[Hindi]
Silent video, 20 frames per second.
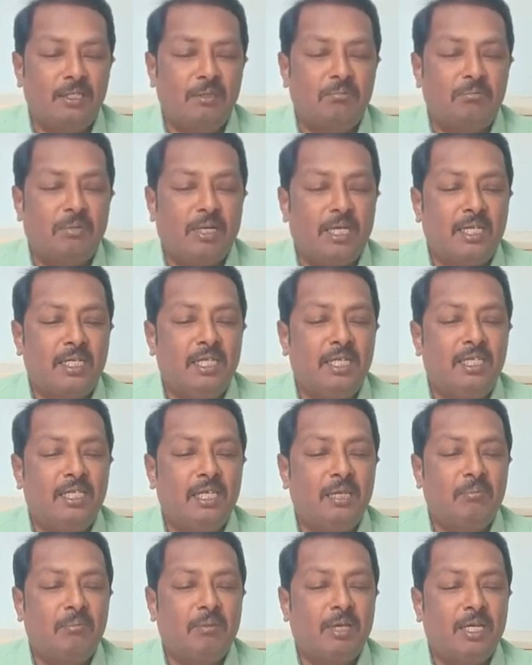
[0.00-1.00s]
मरने
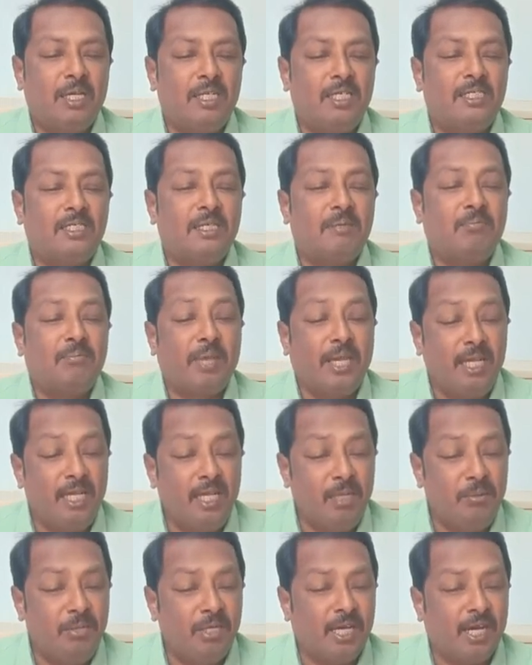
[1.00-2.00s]
मरने से
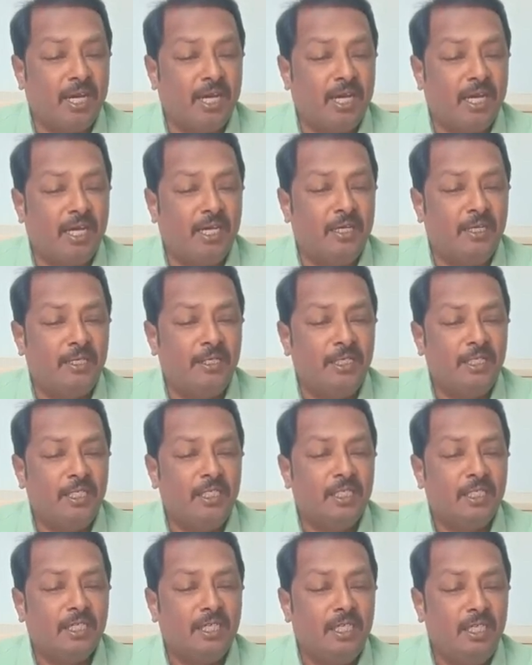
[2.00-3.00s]
पहले भी कहा
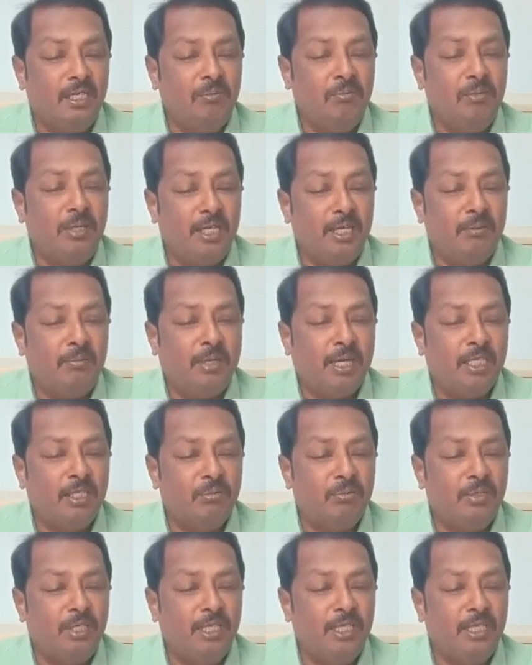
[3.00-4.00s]
कि मेरे बाद
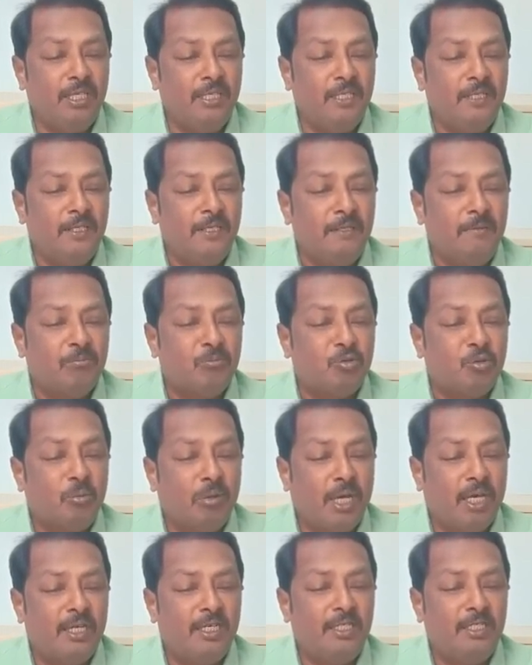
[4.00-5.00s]
में
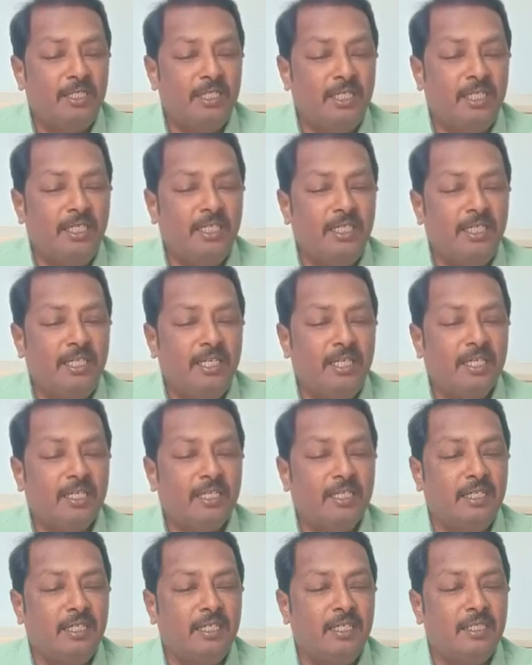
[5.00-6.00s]
तुम्हारे लिए एक
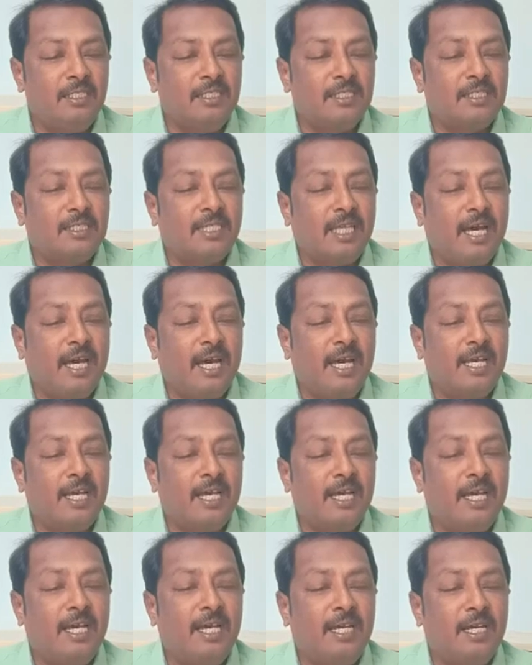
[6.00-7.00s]

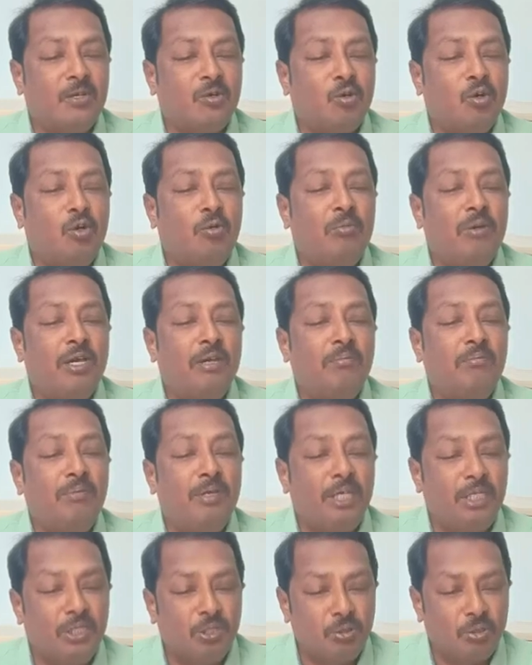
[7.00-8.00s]
सहारा को मैं
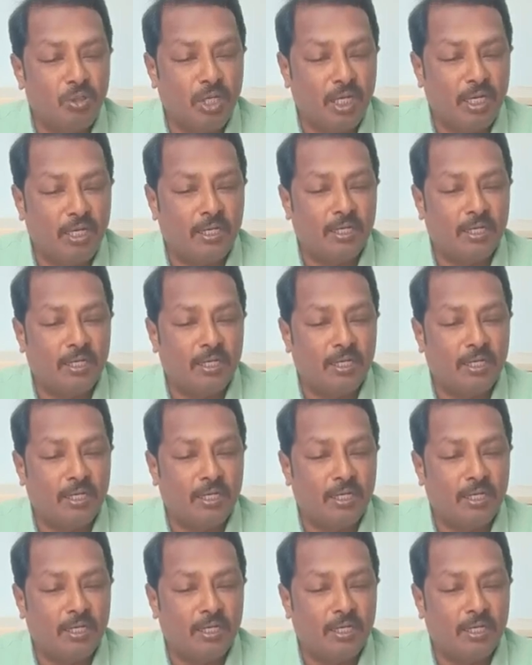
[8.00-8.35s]
भेजूंगा